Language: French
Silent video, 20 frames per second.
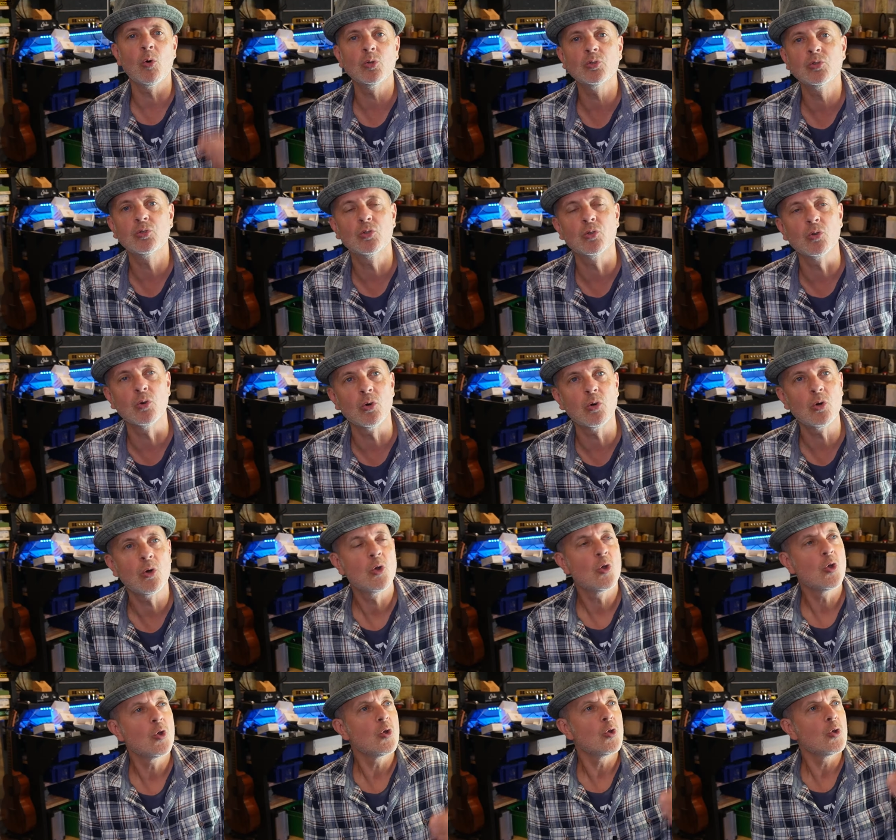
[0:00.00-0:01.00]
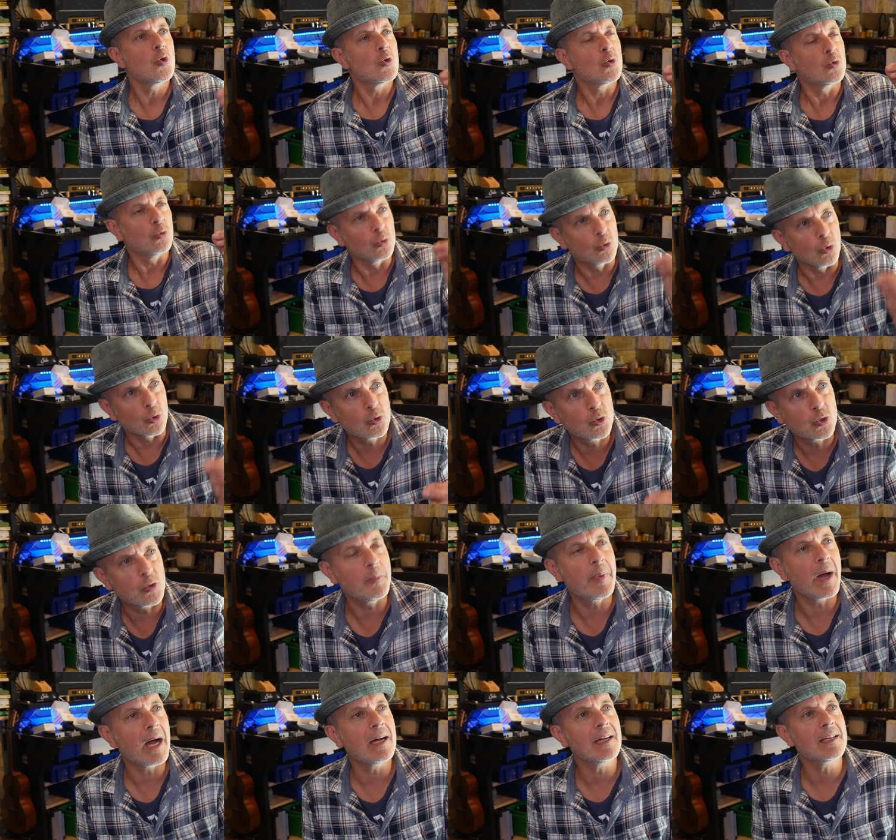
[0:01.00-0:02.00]
Audio, de
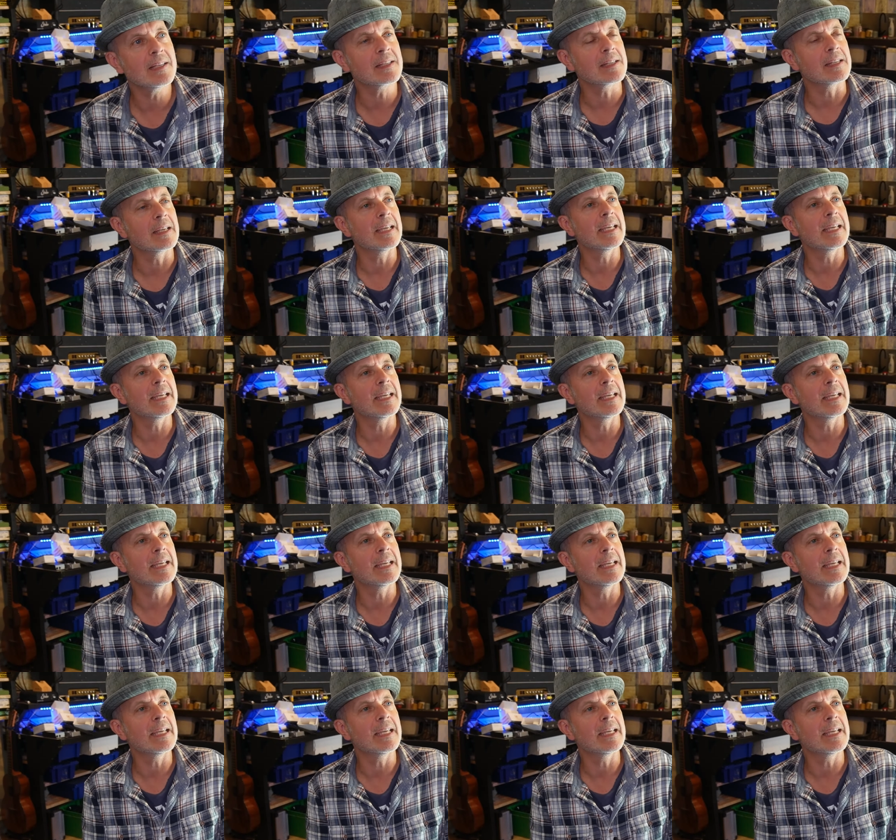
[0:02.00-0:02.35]
Cubase